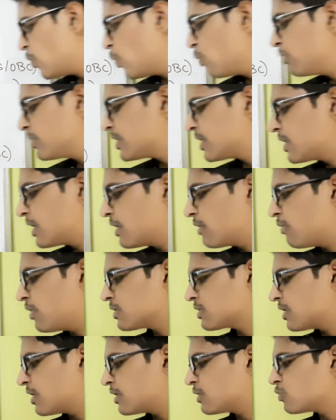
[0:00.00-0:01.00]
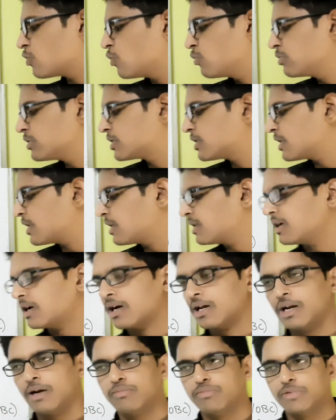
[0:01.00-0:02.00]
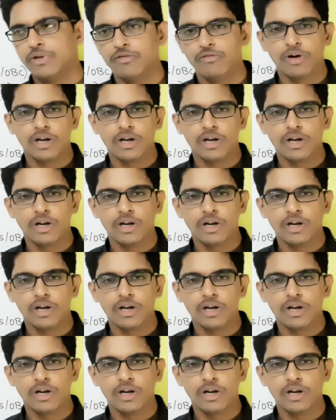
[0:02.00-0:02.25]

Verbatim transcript: ओबीसी की एक बात करें तो ओबीसी के लिए अगर आपकी